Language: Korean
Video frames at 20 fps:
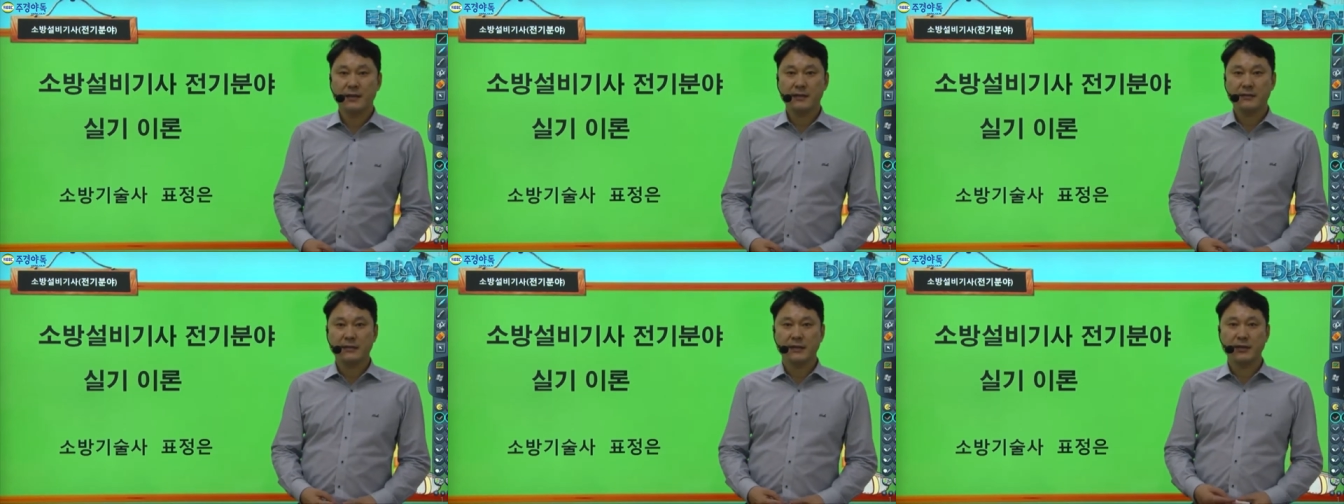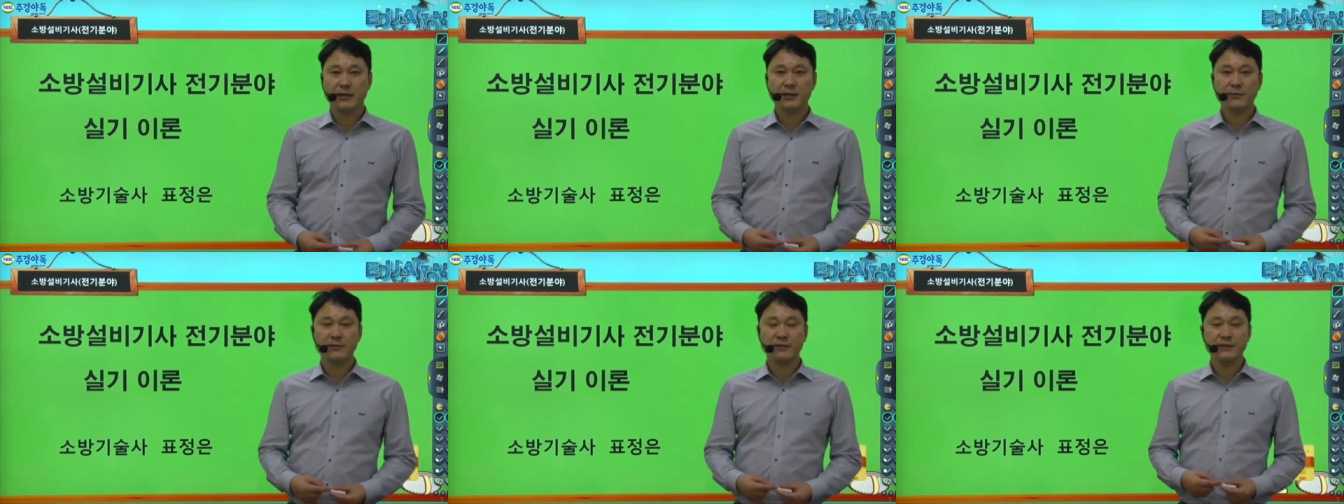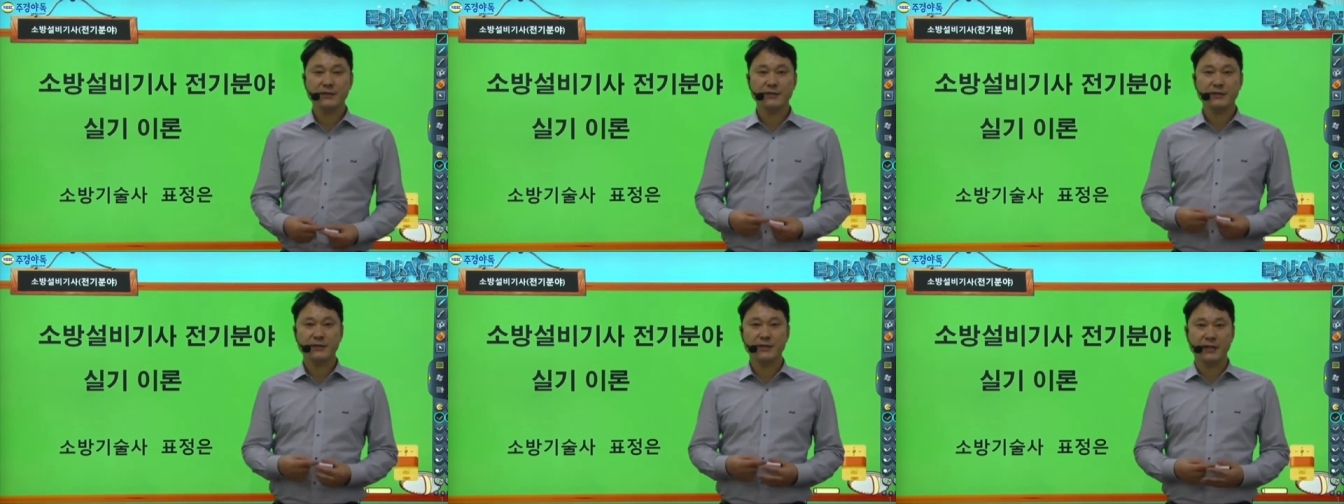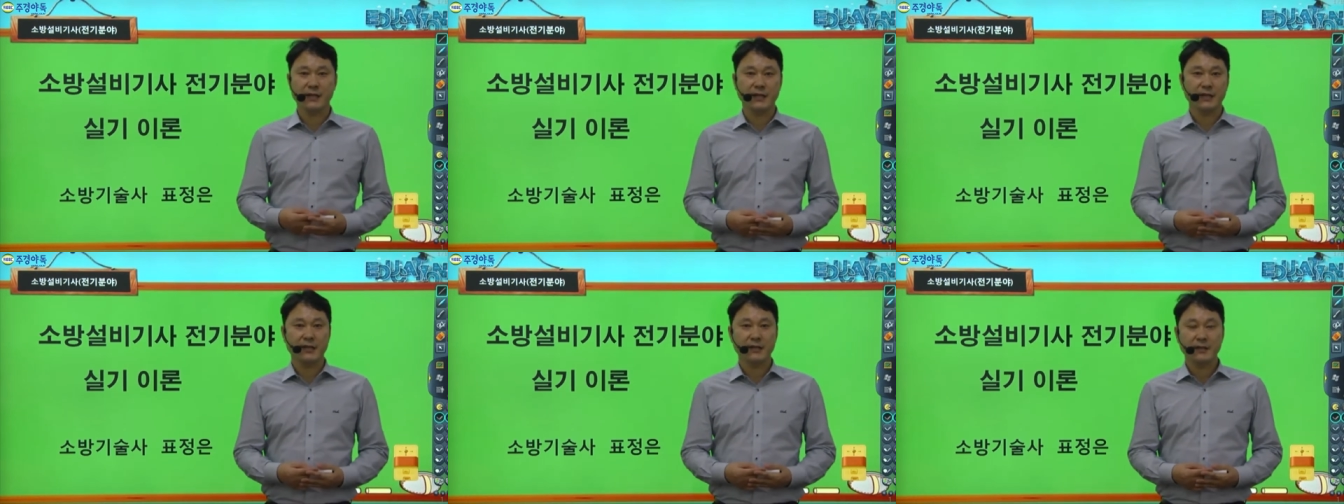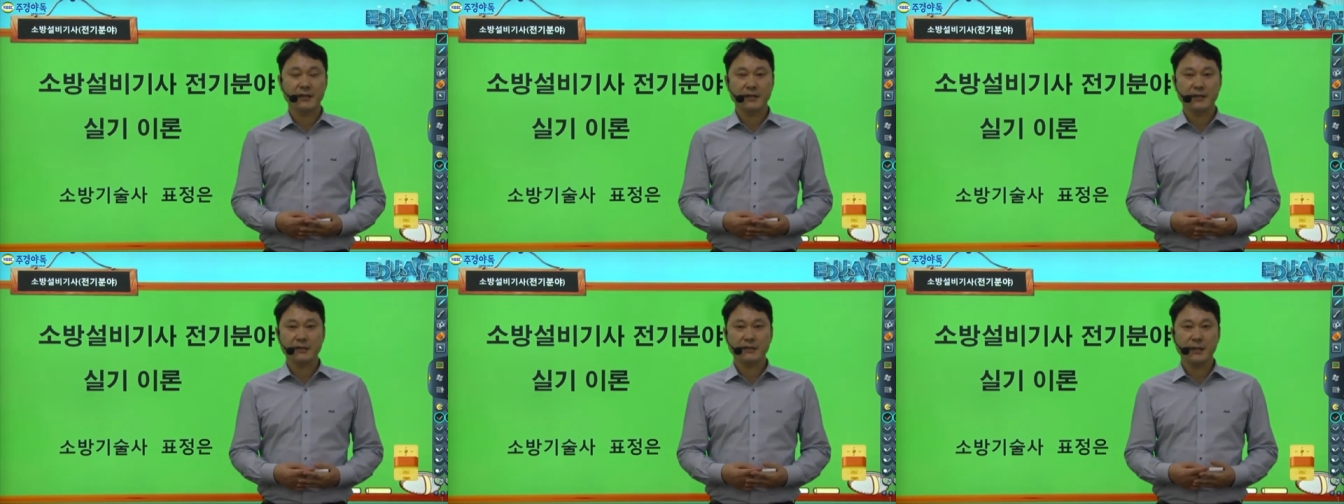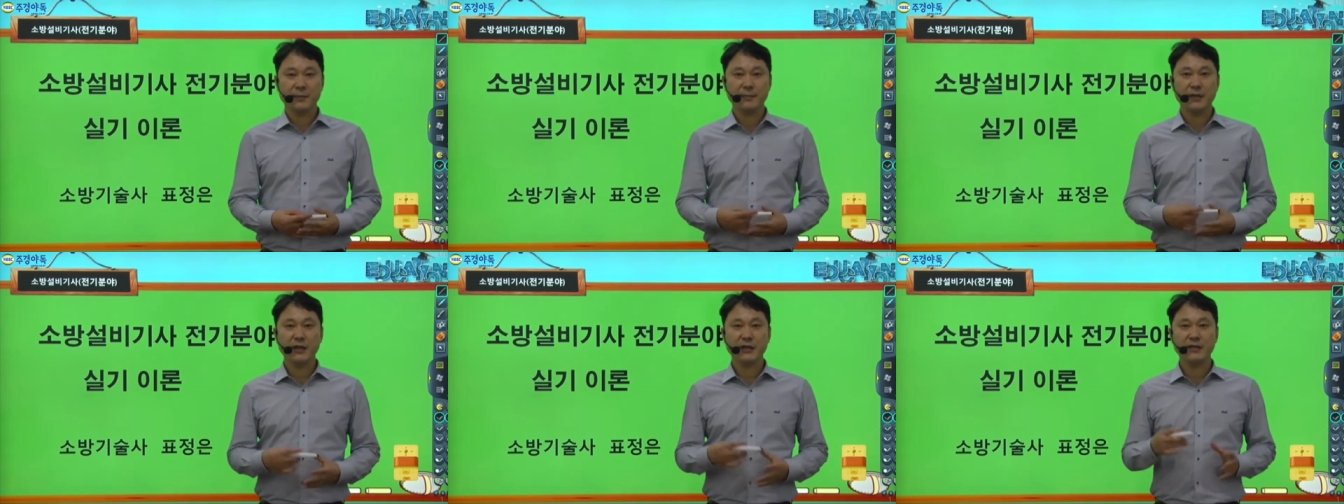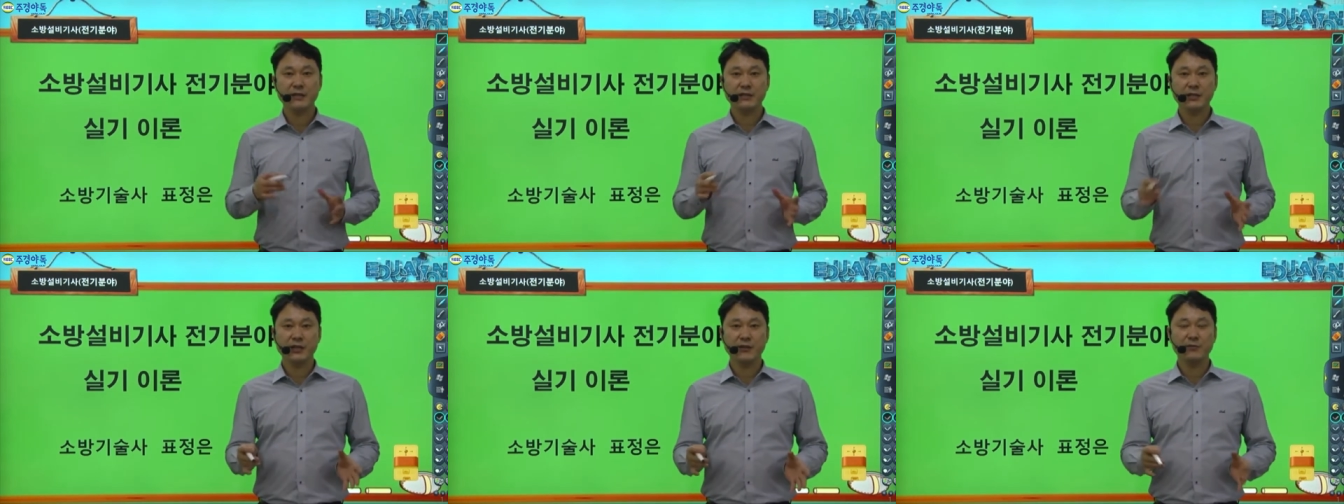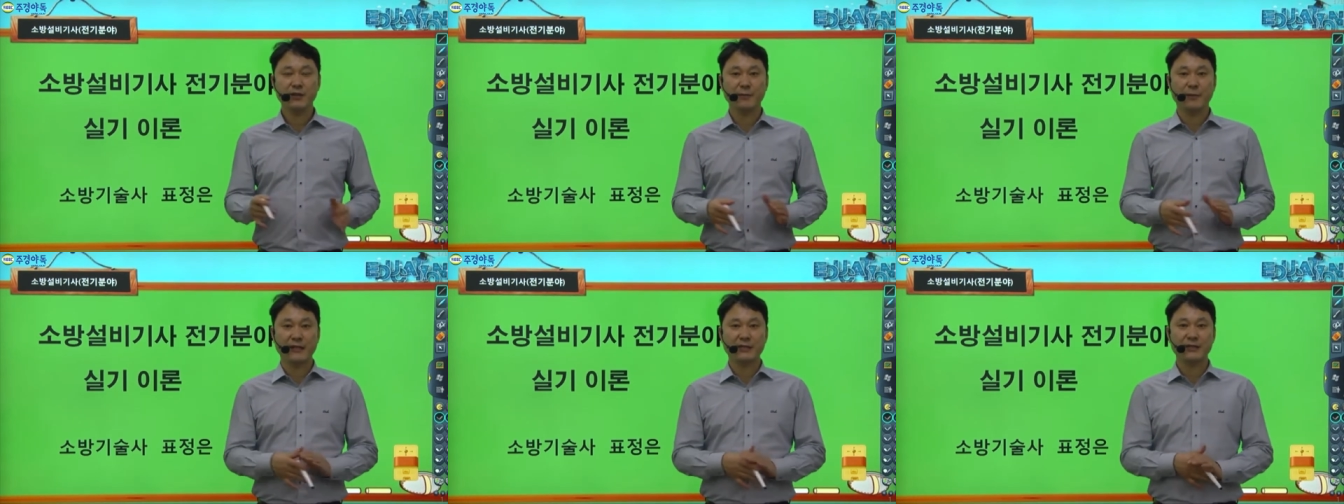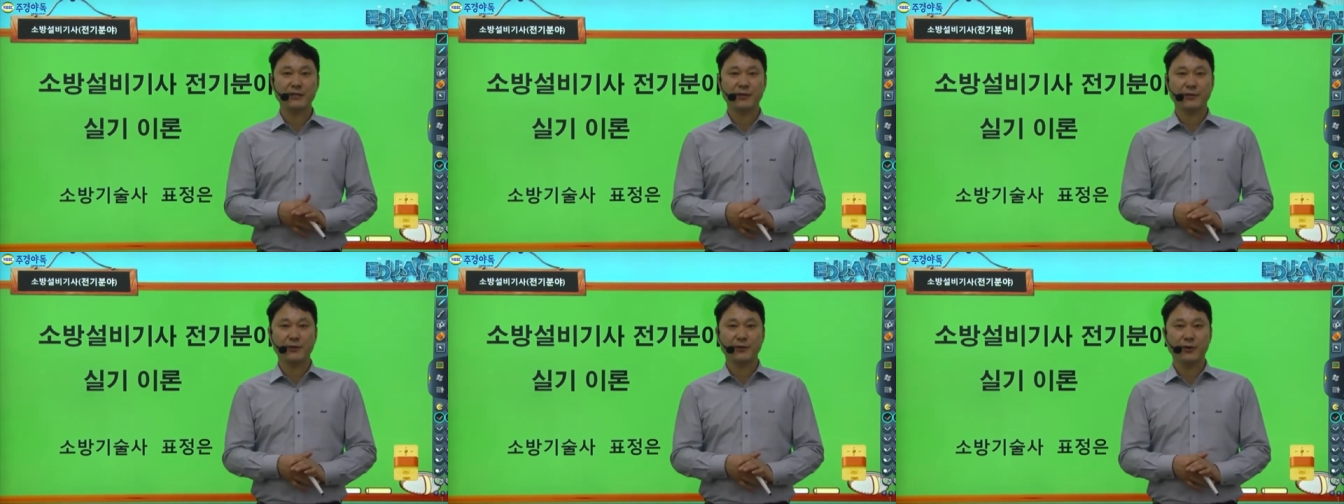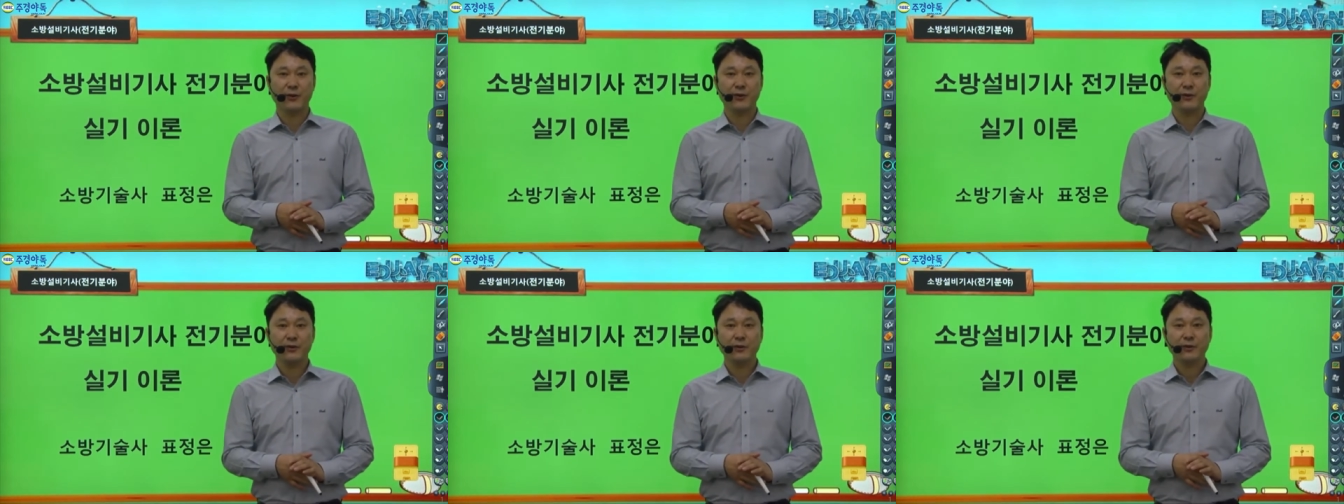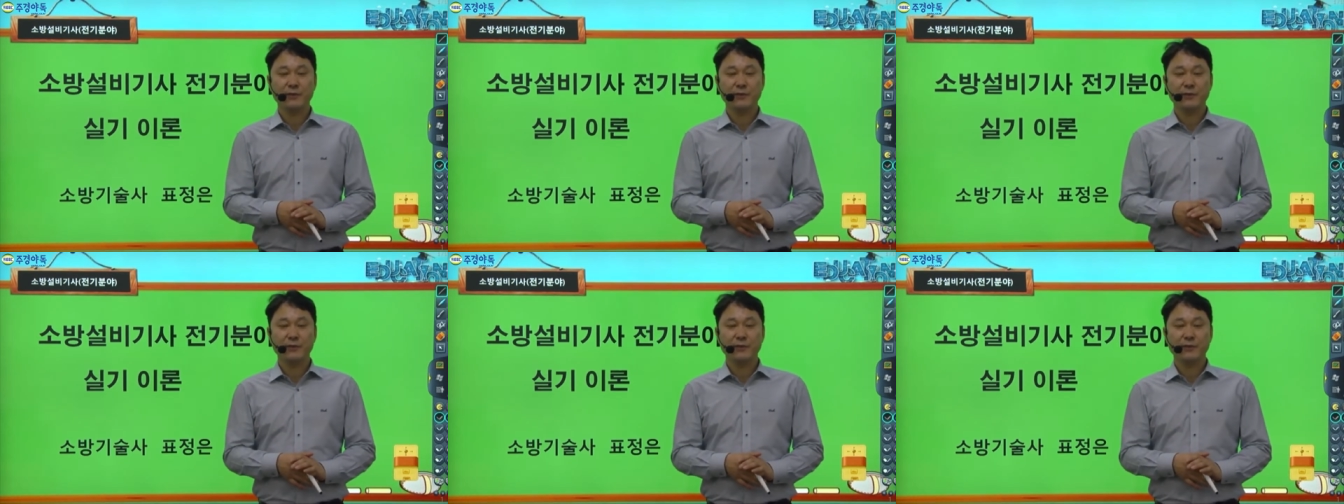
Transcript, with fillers: 자 여러분들이 이제 필기시험을 마치셨고요